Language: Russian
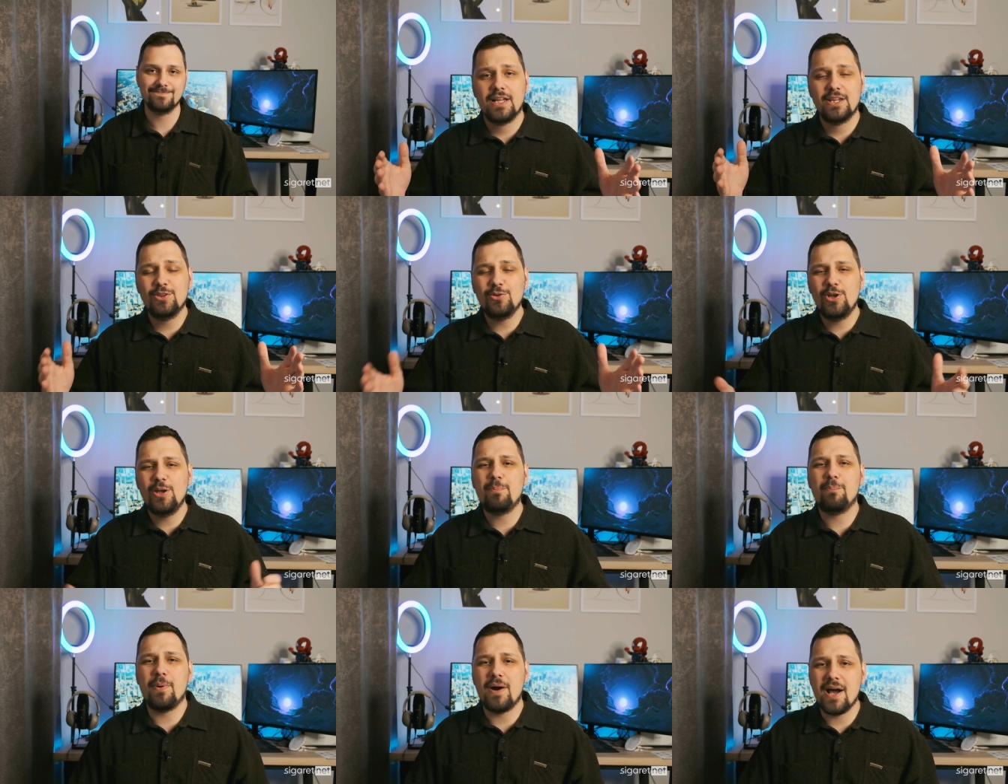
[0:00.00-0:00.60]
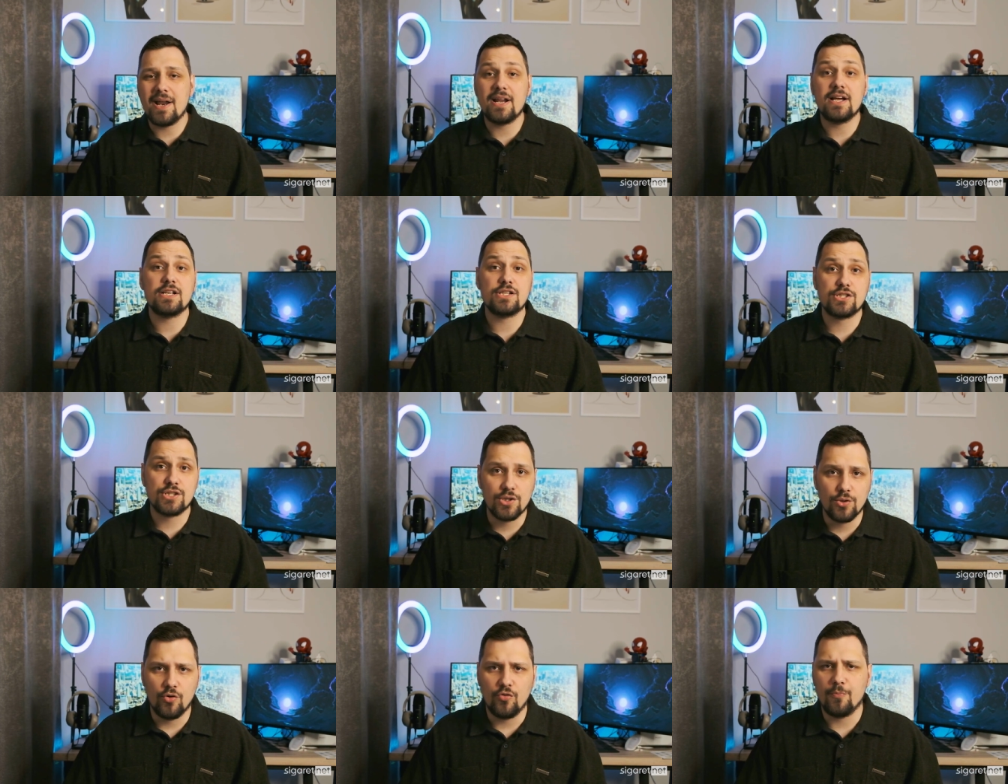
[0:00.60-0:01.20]
Ну и пара
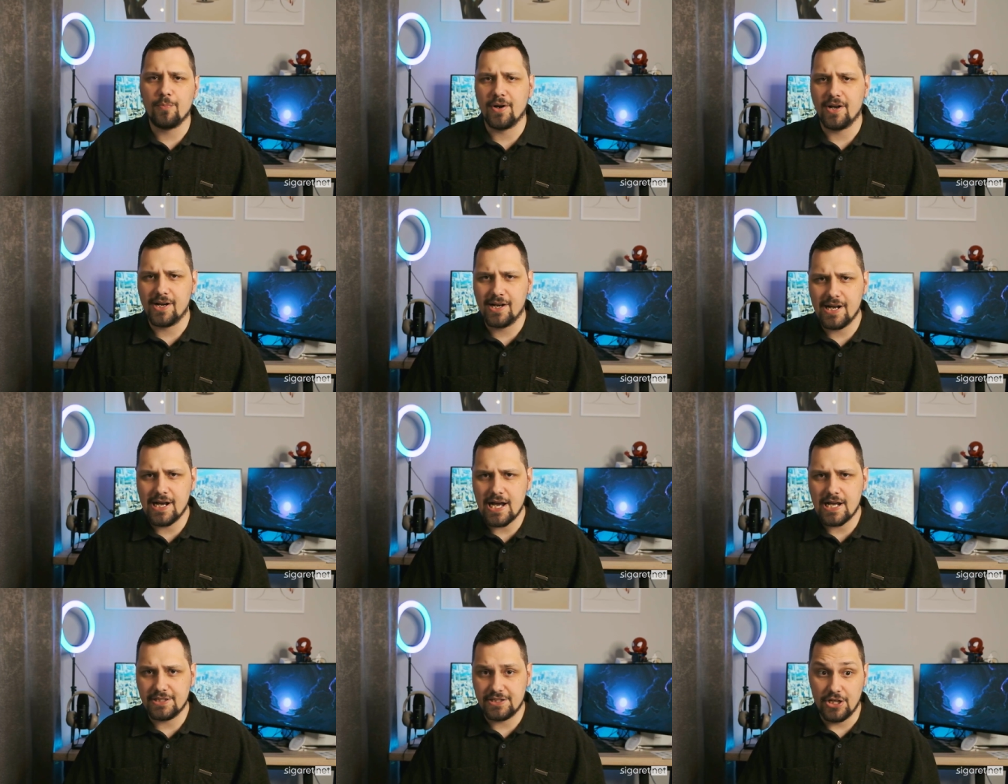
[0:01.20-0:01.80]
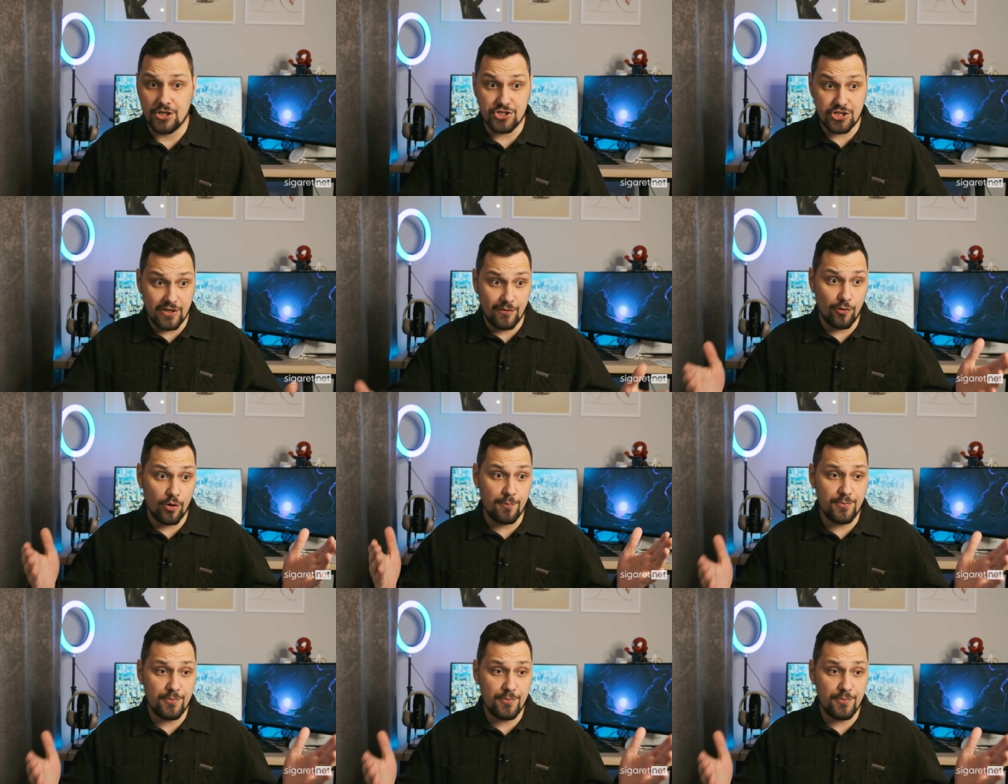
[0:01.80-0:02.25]
слов про картридж. Его